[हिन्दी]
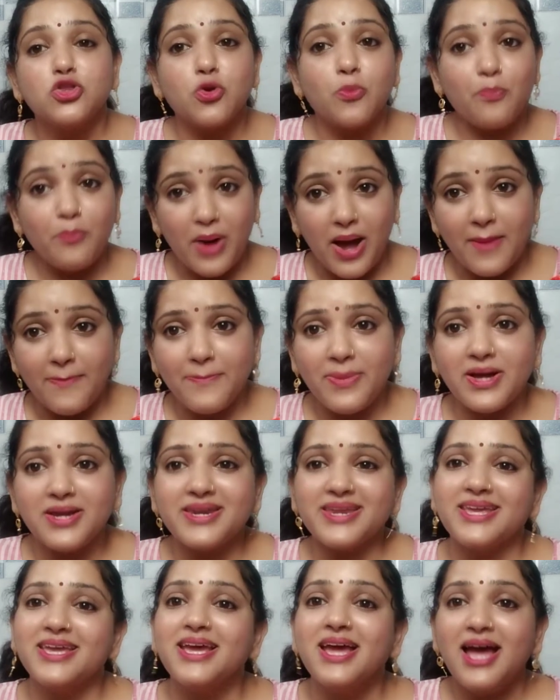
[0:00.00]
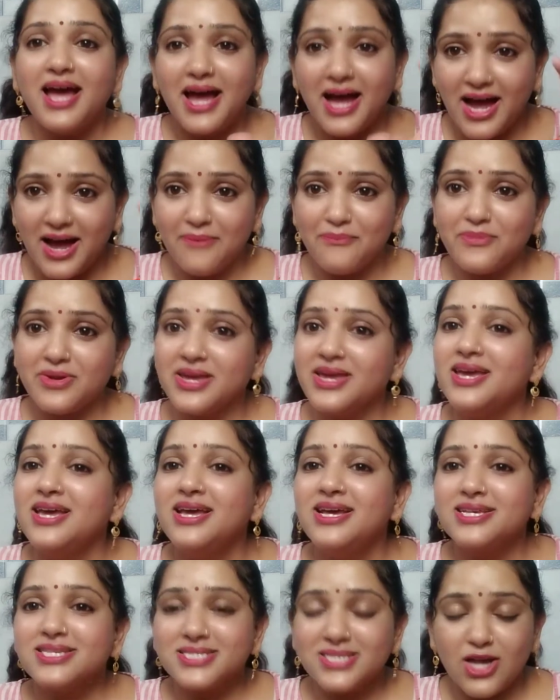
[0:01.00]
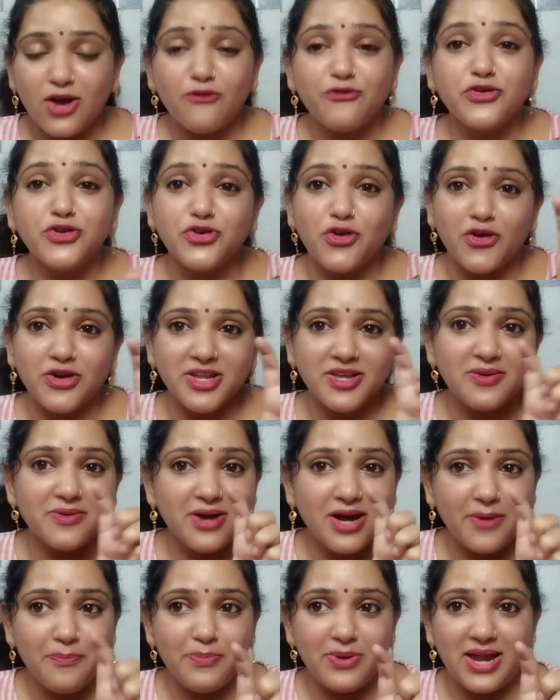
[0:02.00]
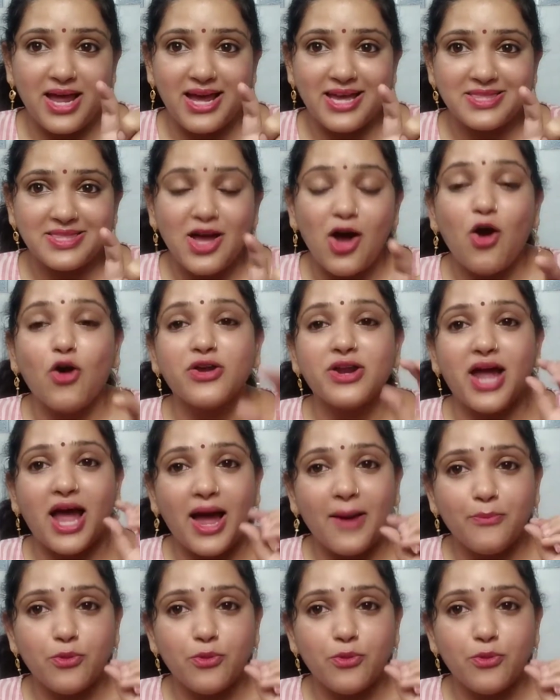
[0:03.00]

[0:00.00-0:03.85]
तो पापा ने हमें साफ़ी टॉनिक पिलाया था और